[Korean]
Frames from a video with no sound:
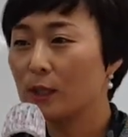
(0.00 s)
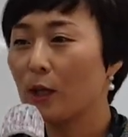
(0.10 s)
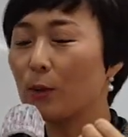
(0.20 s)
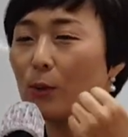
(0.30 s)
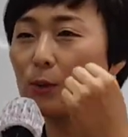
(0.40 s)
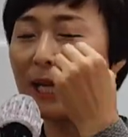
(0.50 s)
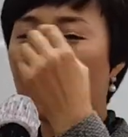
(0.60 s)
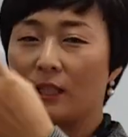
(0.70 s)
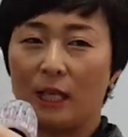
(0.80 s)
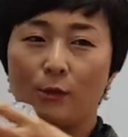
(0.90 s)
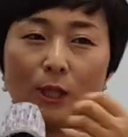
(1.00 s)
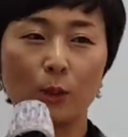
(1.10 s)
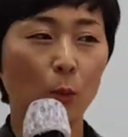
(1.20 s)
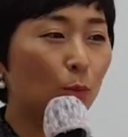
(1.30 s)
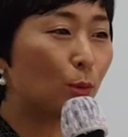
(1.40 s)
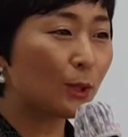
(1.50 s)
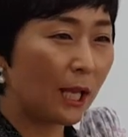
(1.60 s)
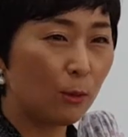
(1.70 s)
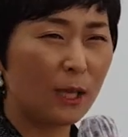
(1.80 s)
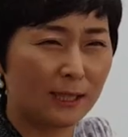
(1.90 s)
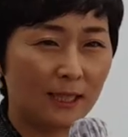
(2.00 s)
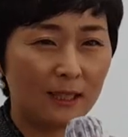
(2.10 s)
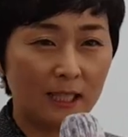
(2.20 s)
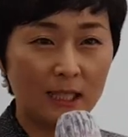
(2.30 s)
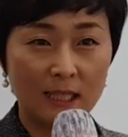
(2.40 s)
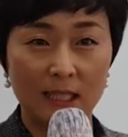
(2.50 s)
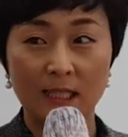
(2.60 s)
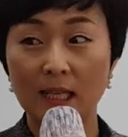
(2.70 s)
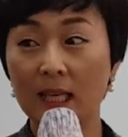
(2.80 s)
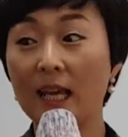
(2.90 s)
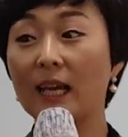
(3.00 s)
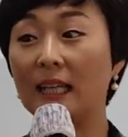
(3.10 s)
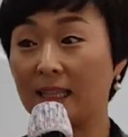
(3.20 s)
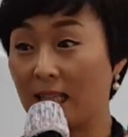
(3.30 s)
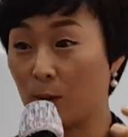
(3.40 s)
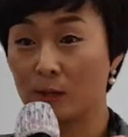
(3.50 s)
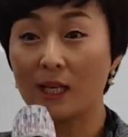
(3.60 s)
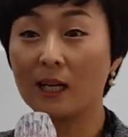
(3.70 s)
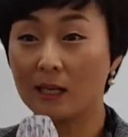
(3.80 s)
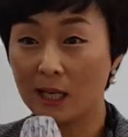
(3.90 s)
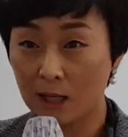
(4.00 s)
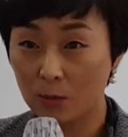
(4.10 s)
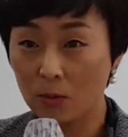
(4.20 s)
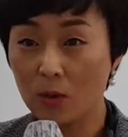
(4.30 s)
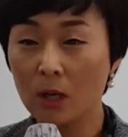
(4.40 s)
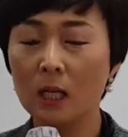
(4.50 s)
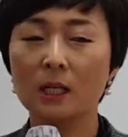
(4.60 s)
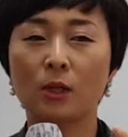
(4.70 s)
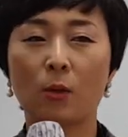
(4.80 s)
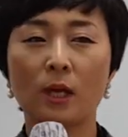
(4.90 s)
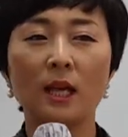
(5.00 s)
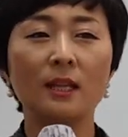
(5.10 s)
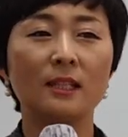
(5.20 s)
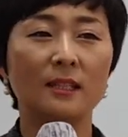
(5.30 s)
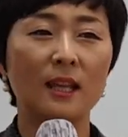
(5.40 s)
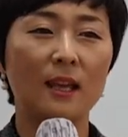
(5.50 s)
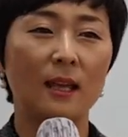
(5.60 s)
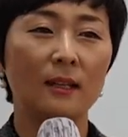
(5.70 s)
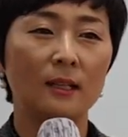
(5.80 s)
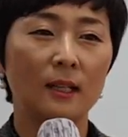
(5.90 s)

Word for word: 선교사가 되기 위한 도구로 사용해야겠다고 생각을 하고 그렇게 했는데